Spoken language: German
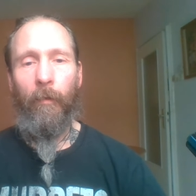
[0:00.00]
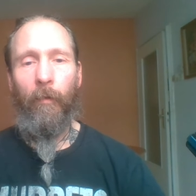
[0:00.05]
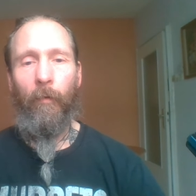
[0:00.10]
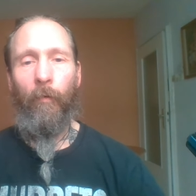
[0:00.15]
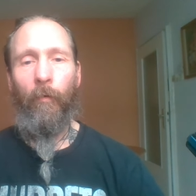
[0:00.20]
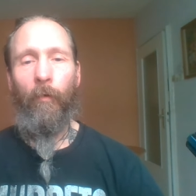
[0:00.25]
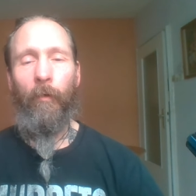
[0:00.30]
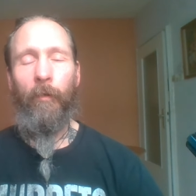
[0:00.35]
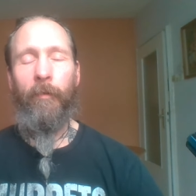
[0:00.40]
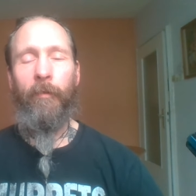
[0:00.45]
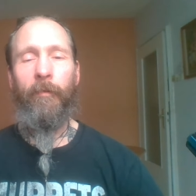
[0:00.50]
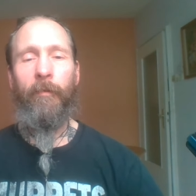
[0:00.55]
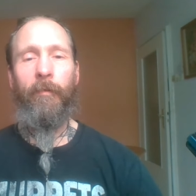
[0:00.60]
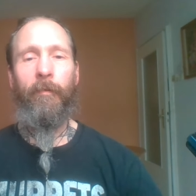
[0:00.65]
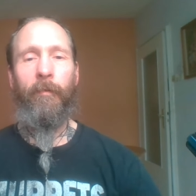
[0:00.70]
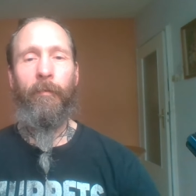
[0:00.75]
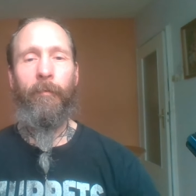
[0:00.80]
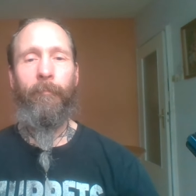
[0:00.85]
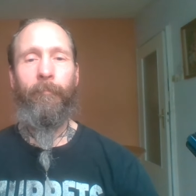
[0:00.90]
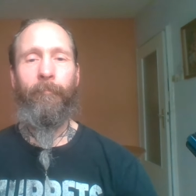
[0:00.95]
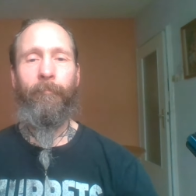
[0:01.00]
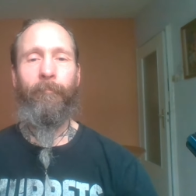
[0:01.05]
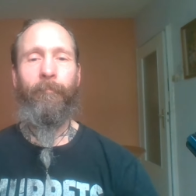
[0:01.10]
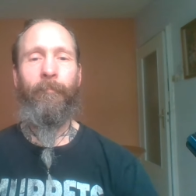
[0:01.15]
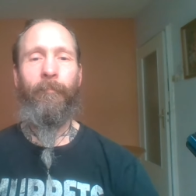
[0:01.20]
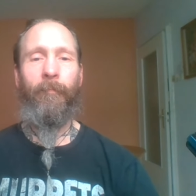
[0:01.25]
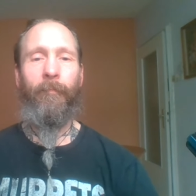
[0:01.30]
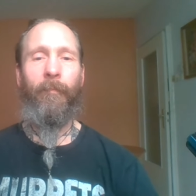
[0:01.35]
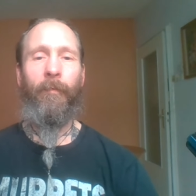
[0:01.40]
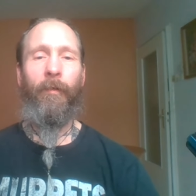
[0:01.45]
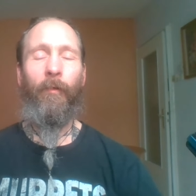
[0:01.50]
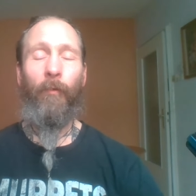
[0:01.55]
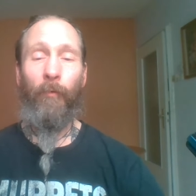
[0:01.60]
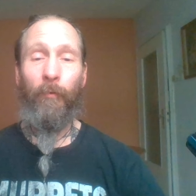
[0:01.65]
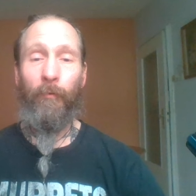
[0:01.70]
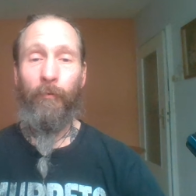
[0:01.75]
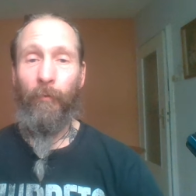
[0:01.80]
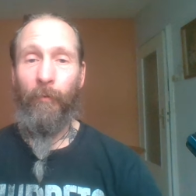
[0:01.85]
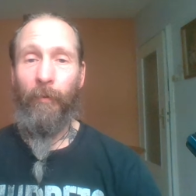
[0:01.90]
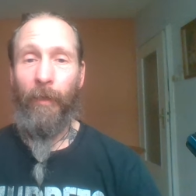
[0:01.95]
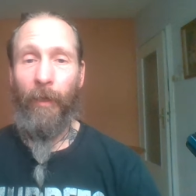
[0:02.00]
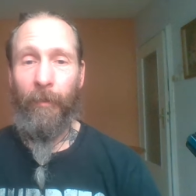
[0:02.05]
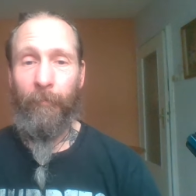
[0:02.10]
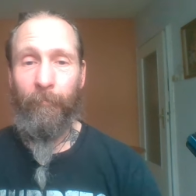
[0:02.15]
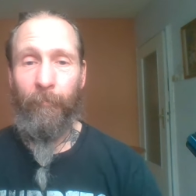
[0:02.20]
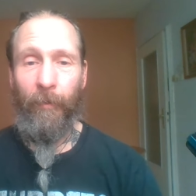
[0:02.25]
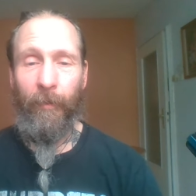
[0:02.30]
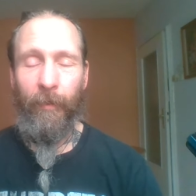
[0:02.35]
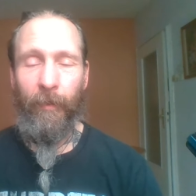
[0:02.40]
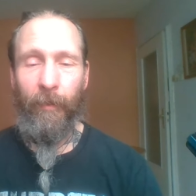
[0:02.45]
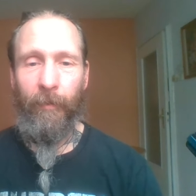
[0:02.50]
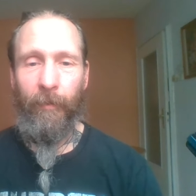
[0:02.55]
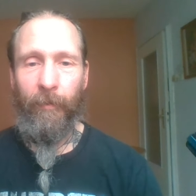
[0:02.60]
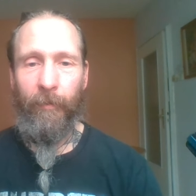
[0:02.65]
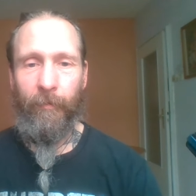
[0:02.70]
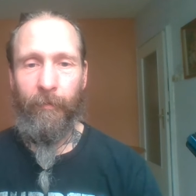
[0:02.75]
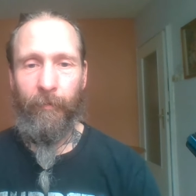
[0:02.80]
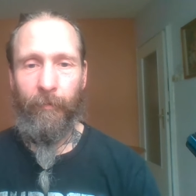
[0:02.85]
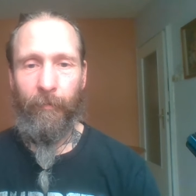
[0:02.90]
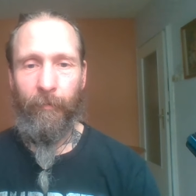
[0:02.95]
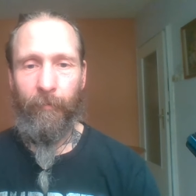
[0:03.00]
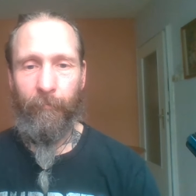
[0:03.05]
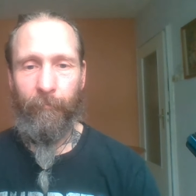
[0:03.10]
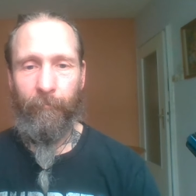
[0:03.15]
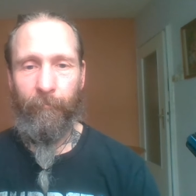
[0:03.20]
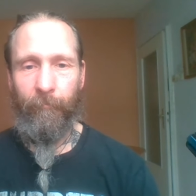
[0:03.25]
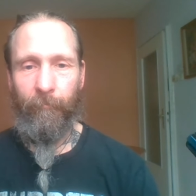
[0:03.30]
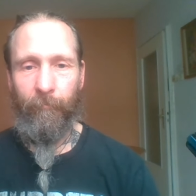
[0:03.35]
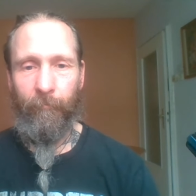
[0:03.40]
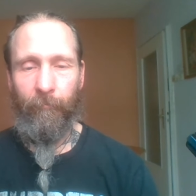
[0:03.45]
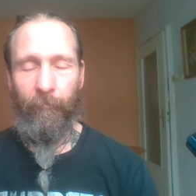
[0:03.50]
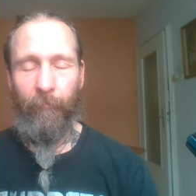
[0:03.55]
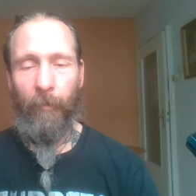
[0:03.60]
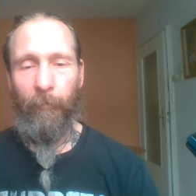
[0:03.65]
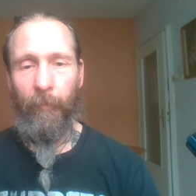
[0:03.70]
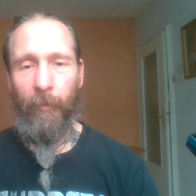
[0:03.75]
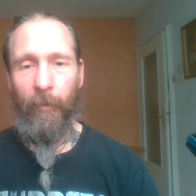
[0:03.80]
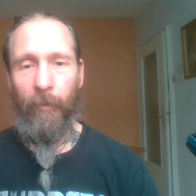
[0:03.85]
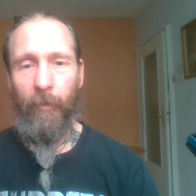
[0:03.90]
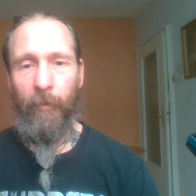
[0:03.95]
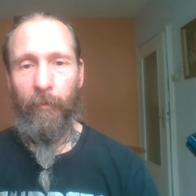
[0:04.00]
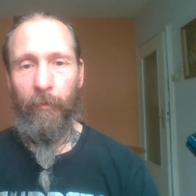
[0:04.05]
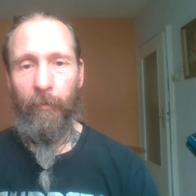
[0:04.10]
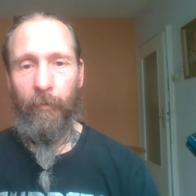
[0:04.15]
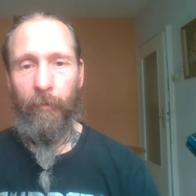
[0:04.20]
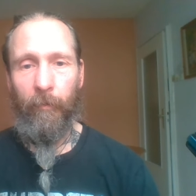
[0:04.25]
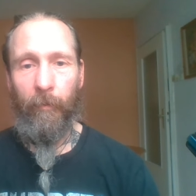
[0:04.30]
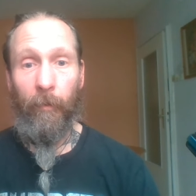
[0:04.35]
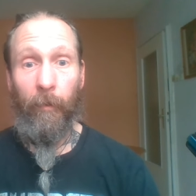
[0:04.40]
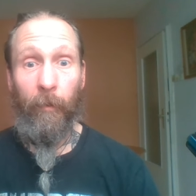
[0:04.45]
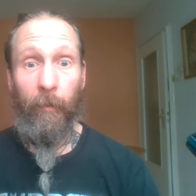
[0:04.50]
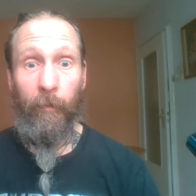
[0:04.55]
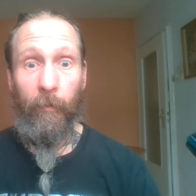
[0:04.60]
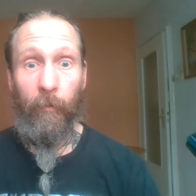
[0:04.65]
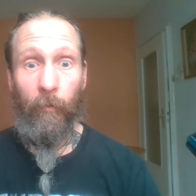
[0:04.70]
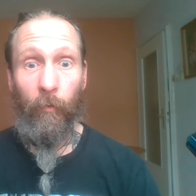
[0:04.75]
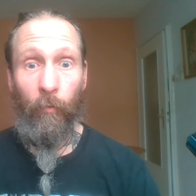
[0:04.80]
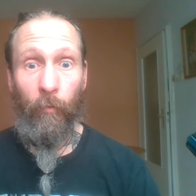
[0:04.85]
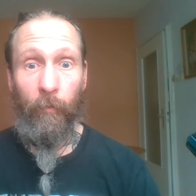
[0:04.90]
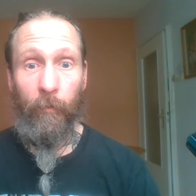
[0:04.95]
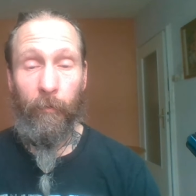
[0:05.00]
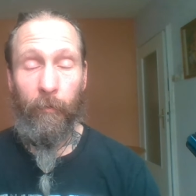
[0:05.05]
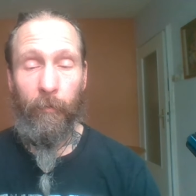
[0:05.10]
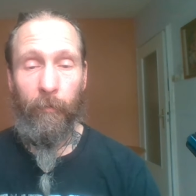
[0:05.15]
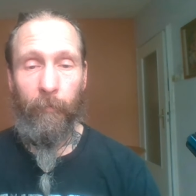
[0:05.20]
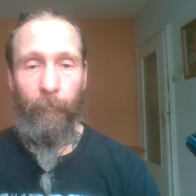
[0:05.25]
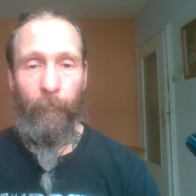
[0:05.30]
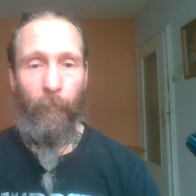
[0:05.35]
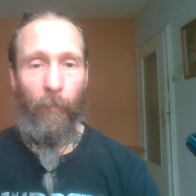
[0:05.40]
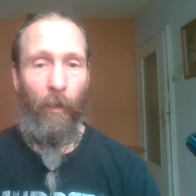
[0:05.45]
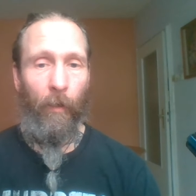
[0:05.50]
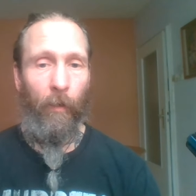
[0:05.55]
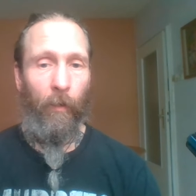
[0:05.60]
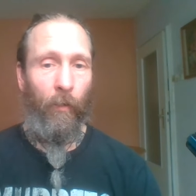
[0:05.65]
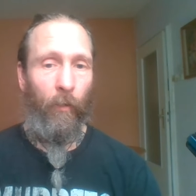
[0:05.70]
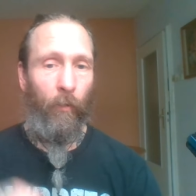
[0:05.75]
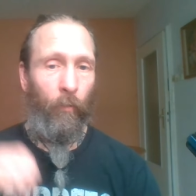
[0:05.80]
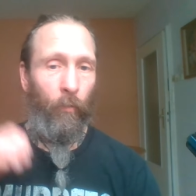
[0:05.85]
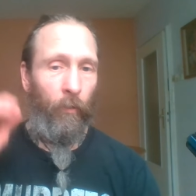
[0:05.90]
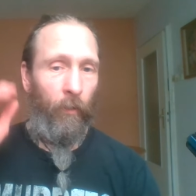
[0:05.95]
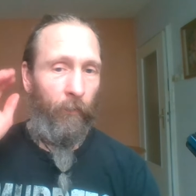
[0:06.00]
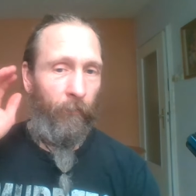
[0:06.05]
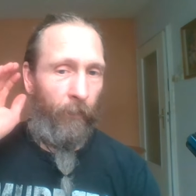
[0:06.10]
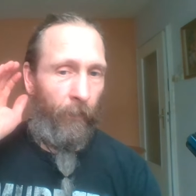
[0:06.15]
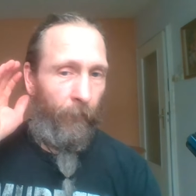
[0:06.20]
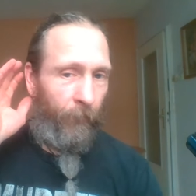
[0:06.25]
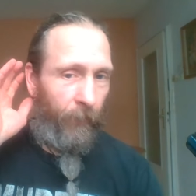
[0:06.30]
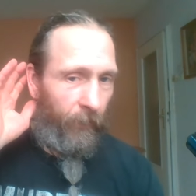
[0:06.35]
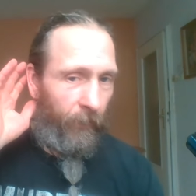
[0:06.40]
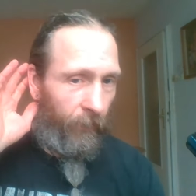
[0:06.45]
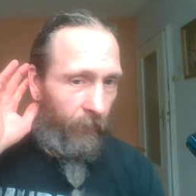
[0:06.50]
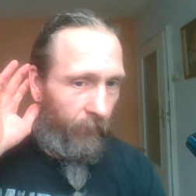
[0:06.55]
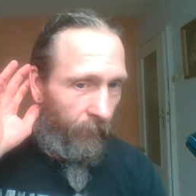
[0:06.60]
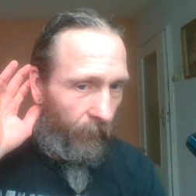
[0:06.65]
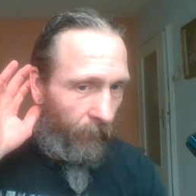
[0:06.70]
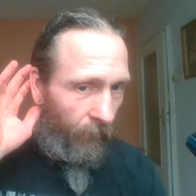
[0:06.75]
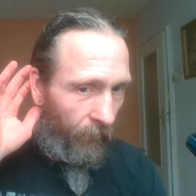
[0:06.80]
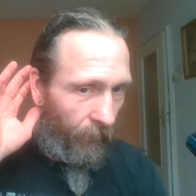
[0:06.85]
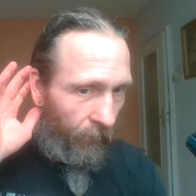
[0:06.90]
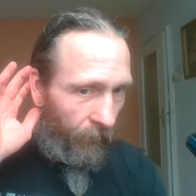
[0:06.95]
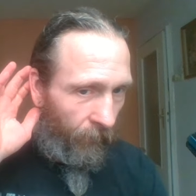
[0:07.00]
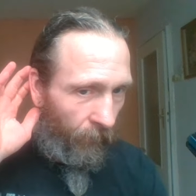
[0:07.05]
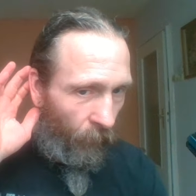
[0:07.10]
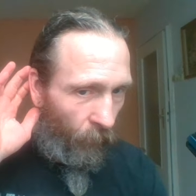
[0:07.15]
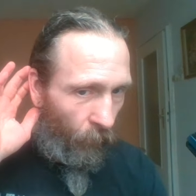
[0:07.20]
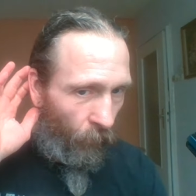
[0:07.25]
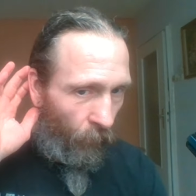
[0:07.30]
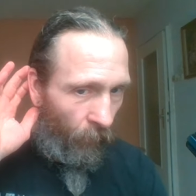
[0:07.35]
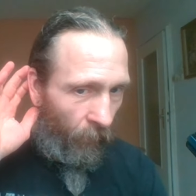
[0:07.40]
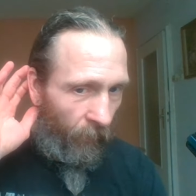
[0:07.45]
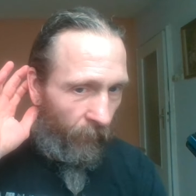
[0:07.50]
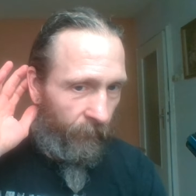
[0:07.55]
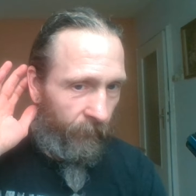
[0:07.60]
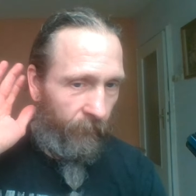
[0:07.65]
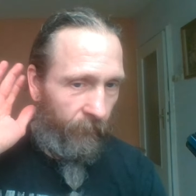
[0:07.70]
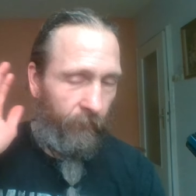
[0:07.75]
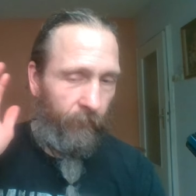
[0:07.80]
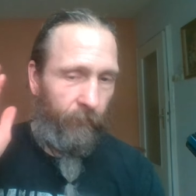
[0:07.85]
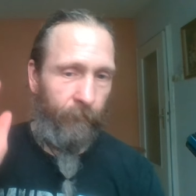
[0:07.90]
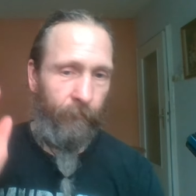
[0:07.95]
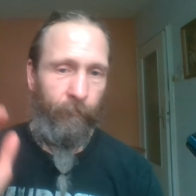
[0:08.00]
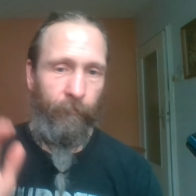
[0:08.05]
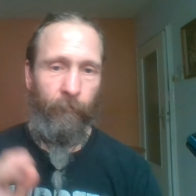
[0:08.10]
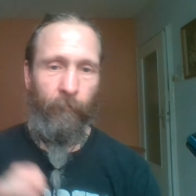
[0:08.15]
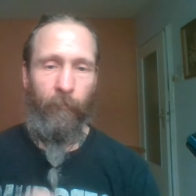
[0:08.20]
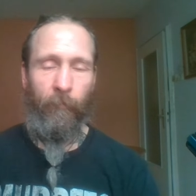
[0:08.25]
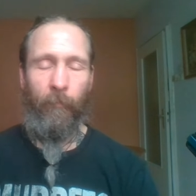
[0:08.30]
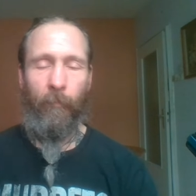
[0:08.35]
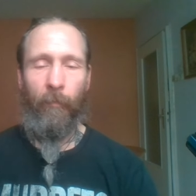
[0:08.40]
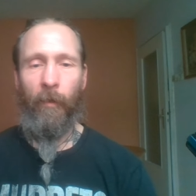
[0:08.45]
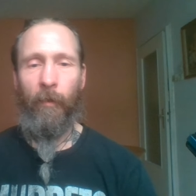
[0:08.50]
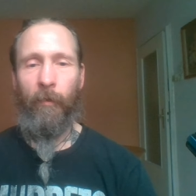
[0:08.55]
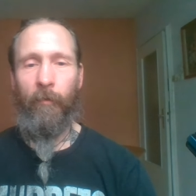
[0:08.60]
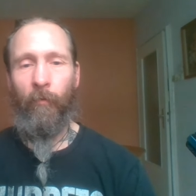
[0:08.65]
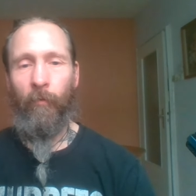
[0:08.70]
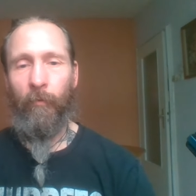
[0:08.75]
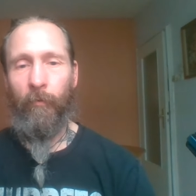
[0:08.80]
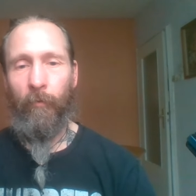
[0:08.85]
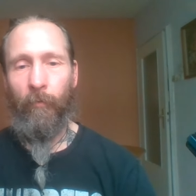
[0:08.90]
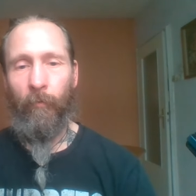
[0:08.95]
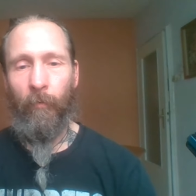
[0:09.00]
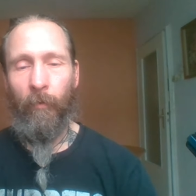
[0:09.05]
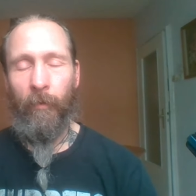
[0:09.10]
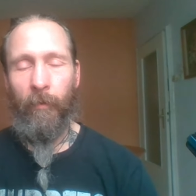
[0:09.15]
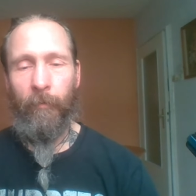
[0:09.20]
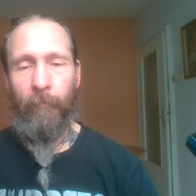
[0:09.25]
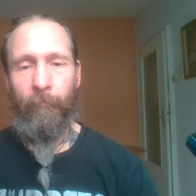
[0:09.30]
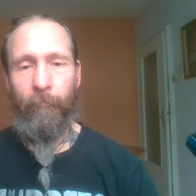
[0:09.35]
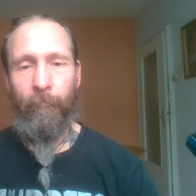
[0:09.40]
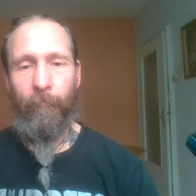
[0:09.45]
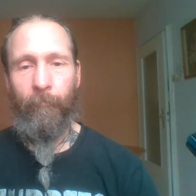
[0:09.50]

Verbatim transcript: Und Lösungen hat man nicht, weil man nicht hinguckt oder weil man nicht hinhört, Herr Doktor?